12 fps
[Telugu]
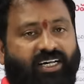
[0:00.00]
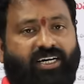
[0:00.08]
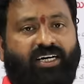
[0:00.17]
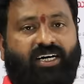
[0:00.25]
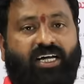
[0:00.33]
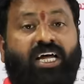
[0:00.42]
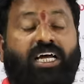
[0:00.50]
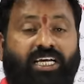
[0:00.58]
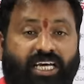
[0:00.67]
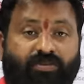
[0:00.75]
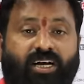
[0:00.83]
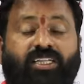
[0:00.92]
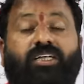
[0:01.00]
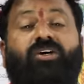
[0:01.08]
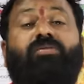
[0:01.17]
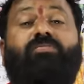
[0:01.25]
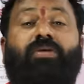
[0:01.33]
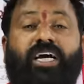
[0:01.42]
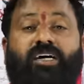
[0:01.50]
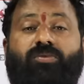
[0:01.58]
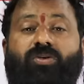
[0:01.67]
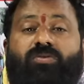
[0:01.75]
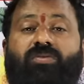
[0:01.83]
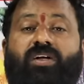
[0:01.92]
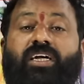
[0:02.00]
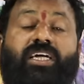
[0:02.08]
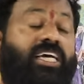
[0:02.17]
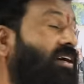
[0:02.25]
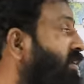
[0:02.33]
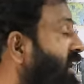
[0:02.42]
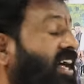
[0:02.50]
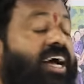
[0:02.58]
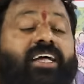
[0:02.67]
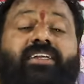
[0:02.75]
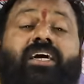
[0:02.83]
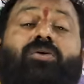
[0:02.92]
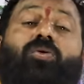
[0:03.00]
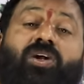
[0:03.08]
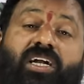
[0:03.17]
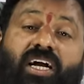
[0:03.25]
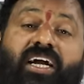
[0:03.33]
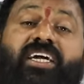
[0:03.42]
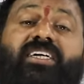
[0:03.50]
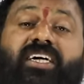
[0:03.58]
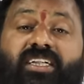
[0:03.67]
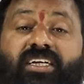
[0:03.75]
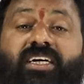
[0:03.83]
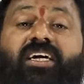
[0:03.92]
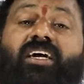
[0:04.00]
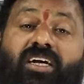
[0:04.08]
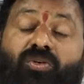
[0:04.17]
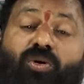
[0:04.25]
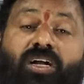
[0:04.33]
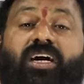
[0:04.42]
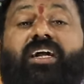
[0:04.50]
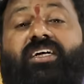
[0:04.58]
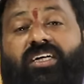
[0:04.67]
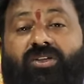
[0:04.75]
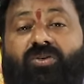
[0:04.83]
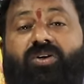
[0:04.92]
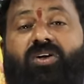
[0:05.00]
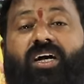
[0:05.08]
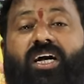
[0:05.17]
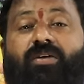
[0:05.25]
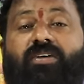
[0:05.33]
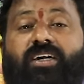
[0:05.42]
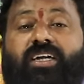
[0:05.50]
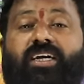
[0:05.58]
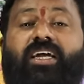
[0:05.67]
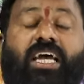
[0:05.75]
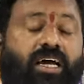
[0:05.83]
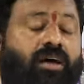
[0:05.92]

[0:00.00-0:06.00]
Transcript: వెళ్ళినాక ఏమవుతుందని భయము ఏమన్నా అయితే కొట్లాడే శక్తి కొట్లాడే శక్తి ఉన్నోళ్ళం కాబట్టి